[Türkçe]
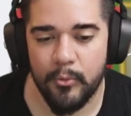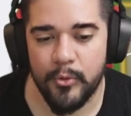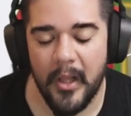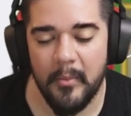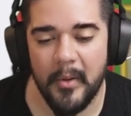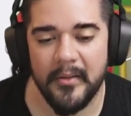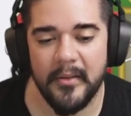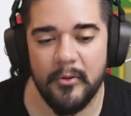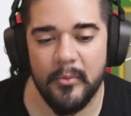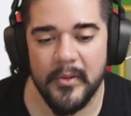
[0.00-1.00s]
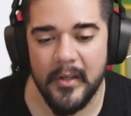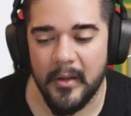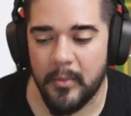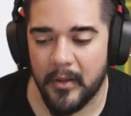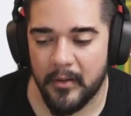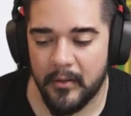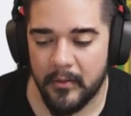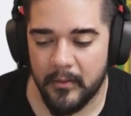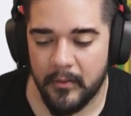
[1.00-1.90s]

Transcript: Kutsal balta diyor mesela bak.